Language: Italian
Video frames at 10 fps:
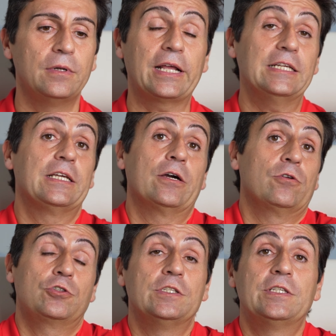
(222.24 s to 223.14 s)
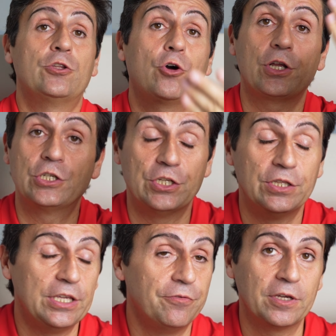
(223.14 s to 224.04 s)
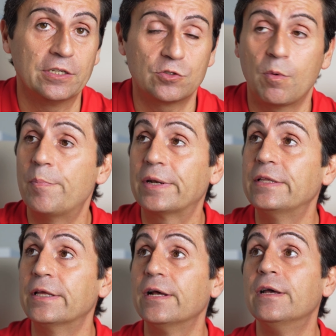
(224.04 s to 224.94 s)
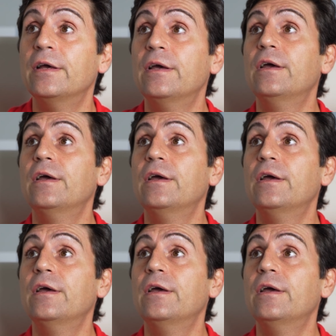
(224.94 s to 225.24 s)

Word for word: Le classiche conoscenze teoriche scientifiche, insomma, per dire.